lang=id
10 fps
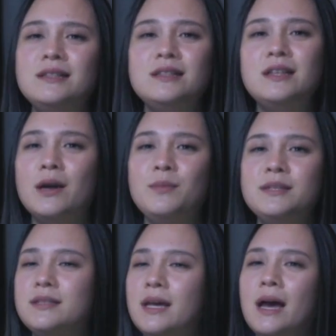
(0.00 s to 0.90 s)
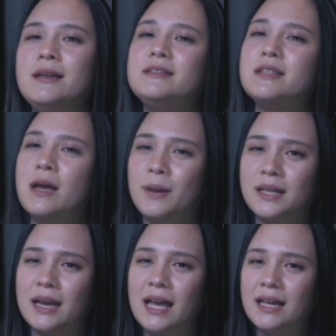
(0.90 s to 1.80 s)
tidak bisa
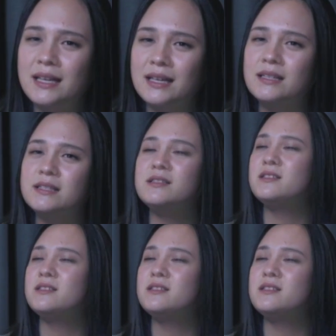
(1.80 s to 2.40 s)
diselamatkan lagi.